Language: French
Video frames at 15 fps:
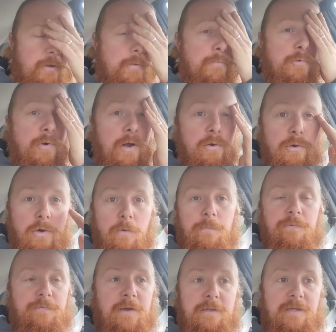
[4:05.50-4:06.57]
comme quoi le camp,
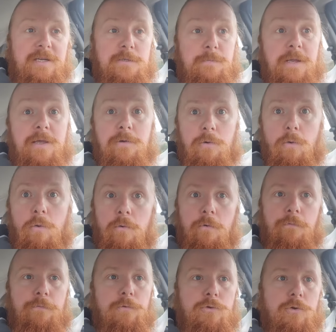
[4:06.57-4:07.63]
enfin, t'explique
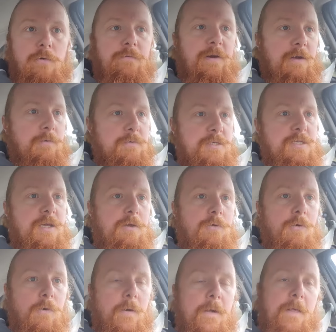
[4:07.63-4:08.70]
aux futurs vacanciers
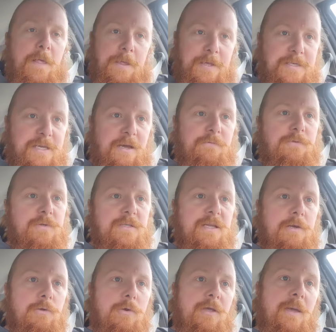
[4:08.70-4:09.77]
ils arrivent dans
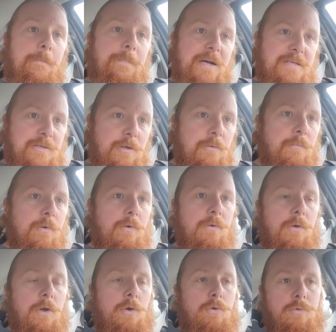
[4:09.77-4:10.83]
un lieu qui est pas
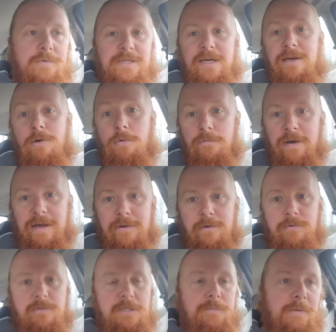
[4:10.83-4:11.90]
seulement consacré aux
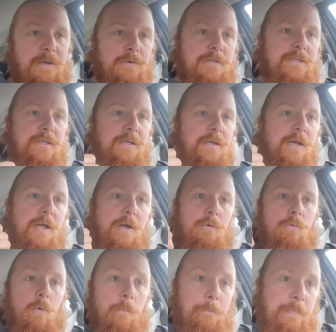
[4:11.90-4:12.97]
vacances, mais aussi
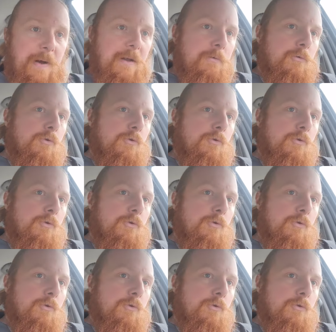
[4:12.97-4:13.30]
où on parle